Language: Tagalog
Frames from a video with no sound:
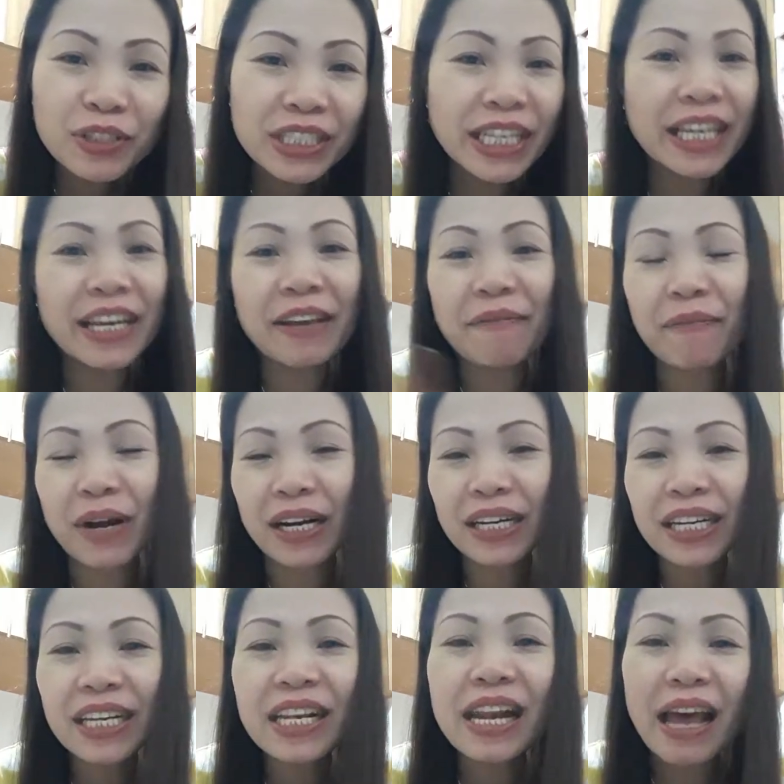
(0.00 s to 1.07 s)
sige pa
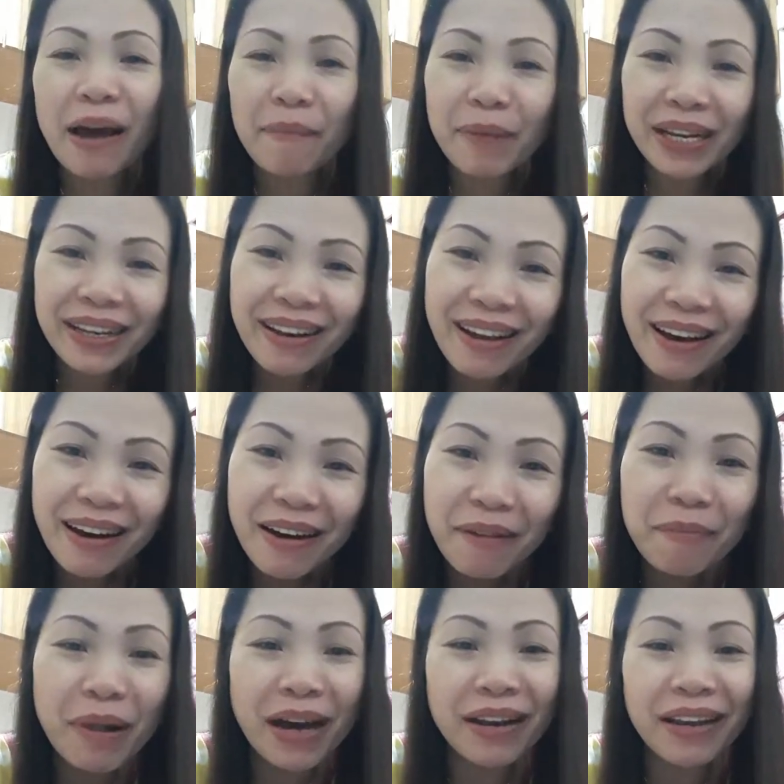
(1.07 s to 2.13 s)
rin, laban
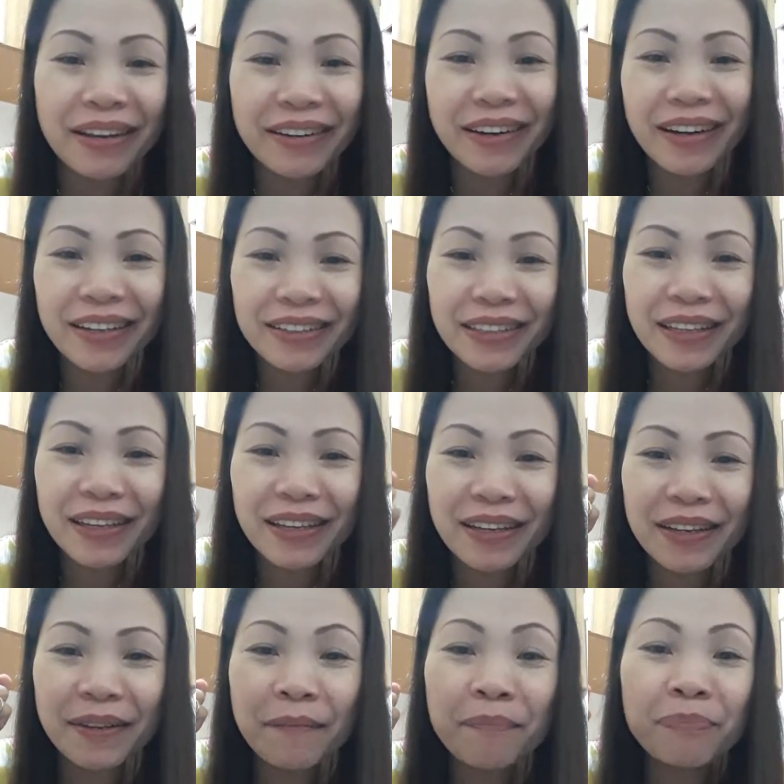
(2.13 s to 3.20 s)
lang, malay
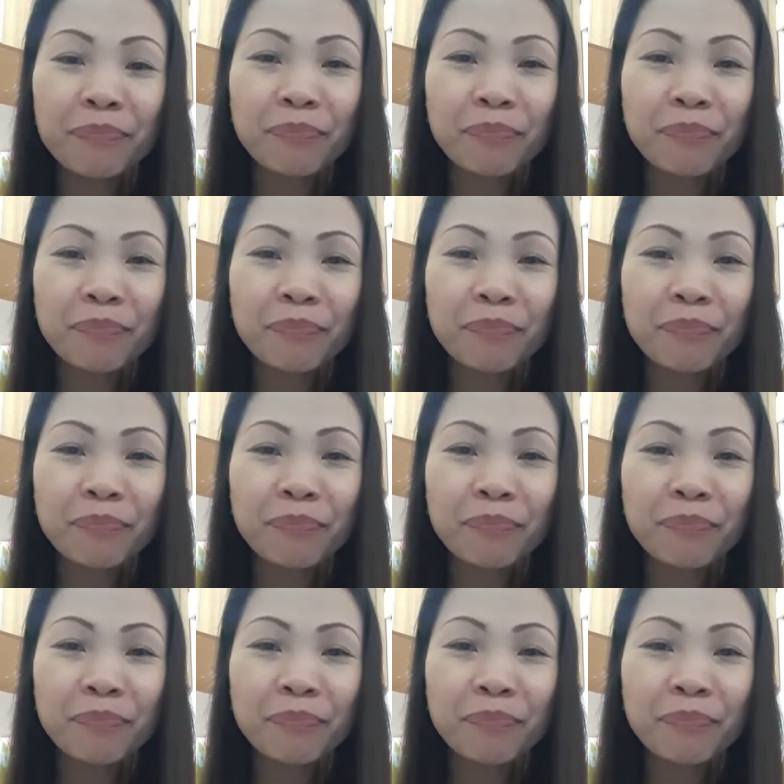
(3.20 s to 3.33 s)
natin.